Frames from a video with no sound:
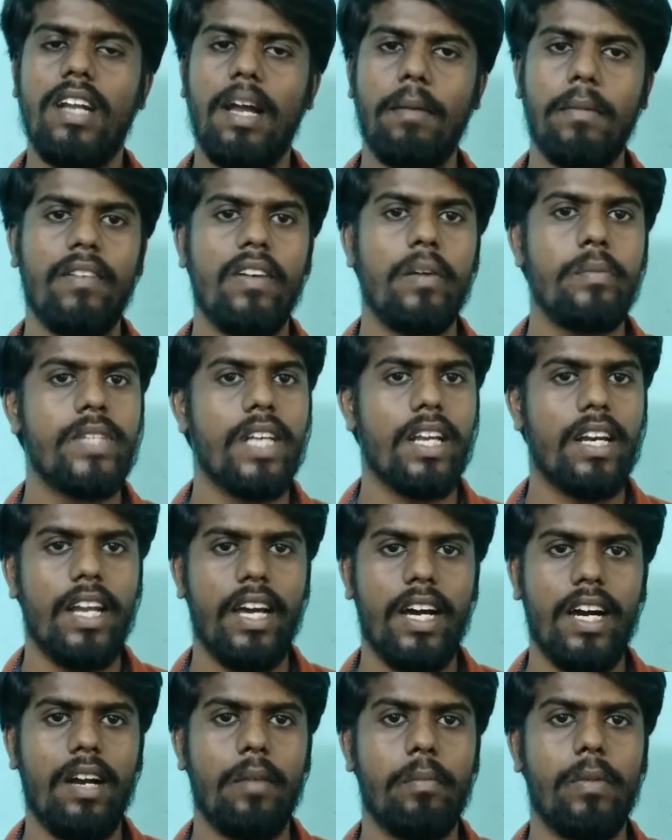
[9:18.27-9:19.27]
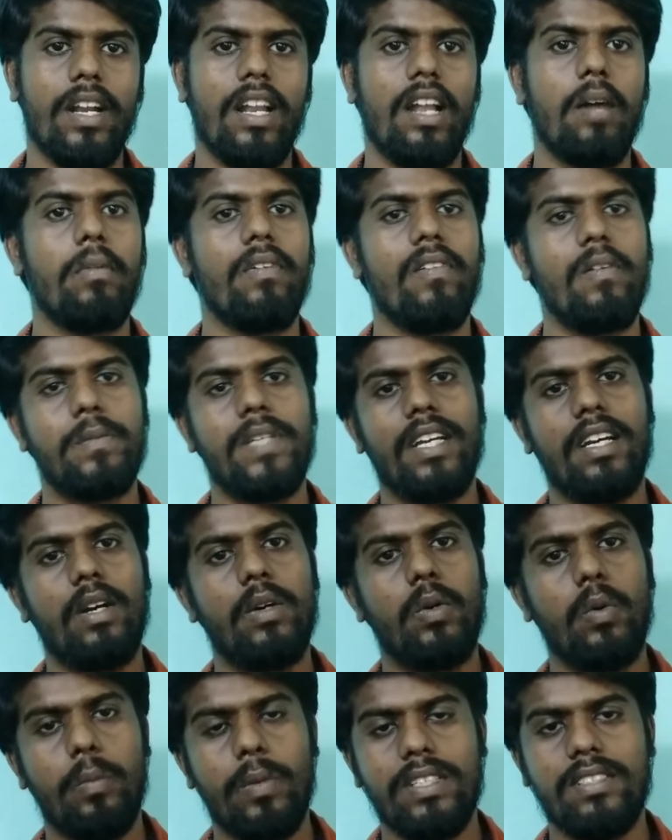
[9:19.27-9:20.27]
நம்ம வெப்சைட்லேயே ஆட் பண்ணலாம் அப்போ
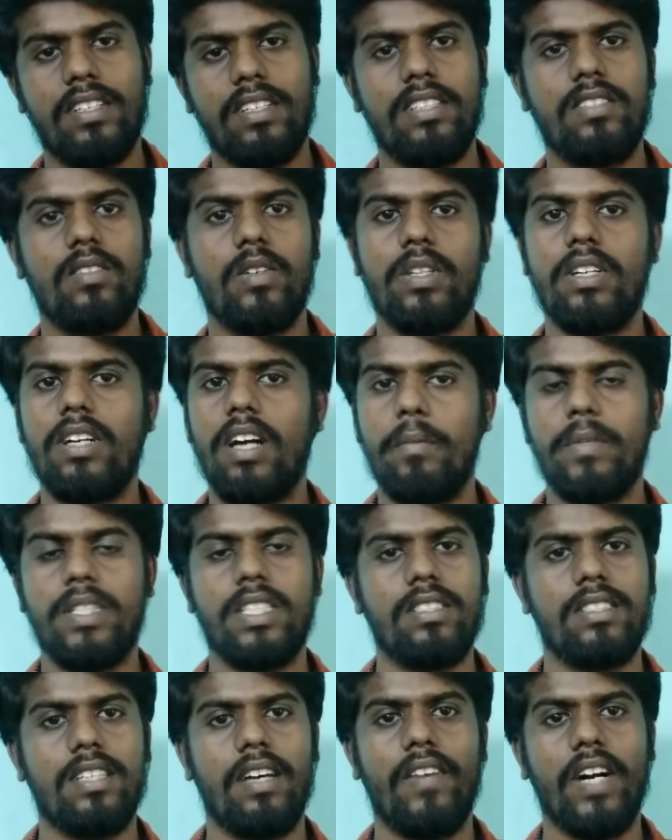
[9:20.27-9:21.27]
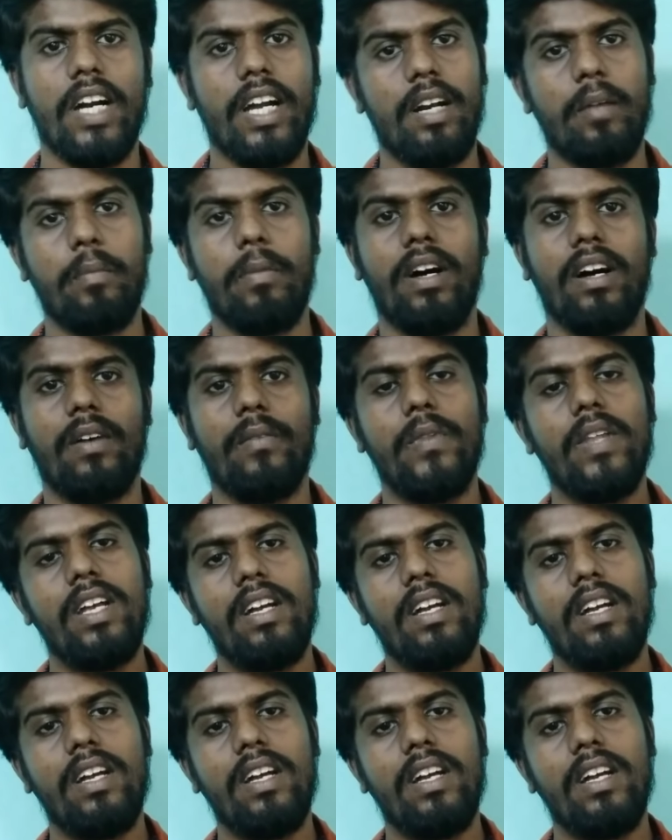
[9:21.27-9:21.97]
வெப்சைட்டில் டூ பர்சன்டேஜ் வந்து கமிஷன்ஸ் அவங்க எடுப்பாங்க